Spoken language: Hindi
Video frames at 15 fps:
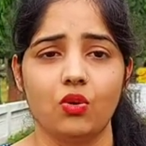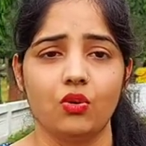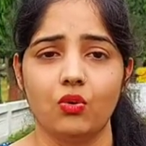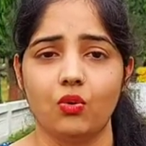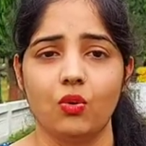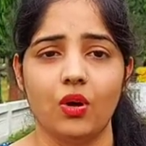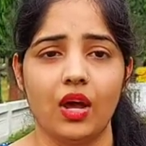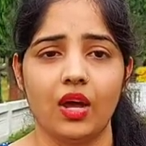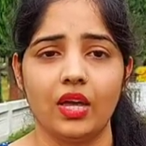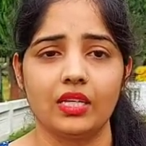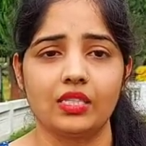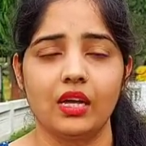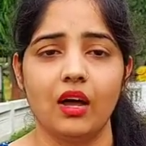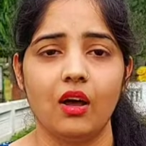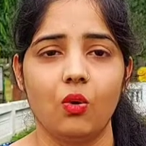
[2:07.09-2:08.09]
यू नो ना
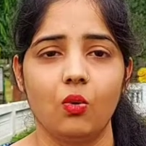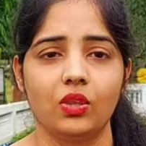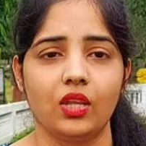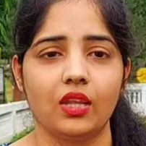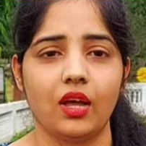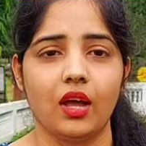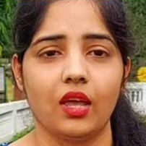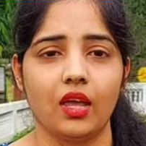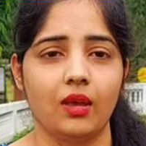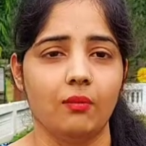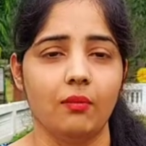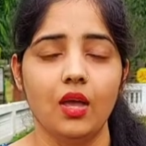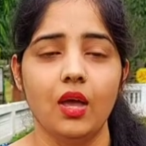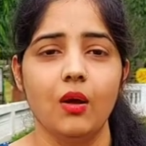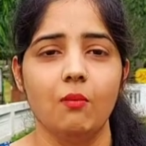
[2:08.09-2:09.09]
कैसा होता था कि
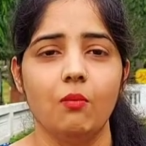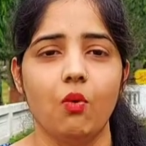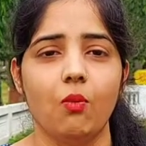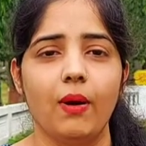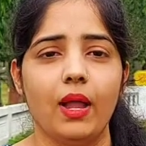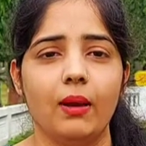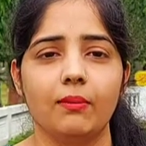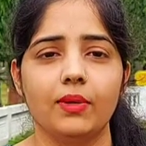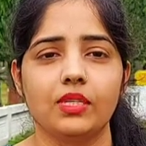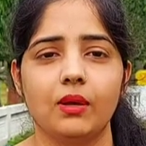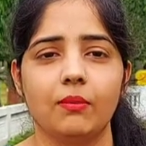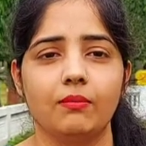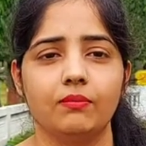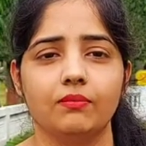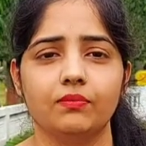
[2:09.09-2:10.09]
मोबाइल में
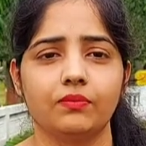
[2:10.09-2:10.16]
सब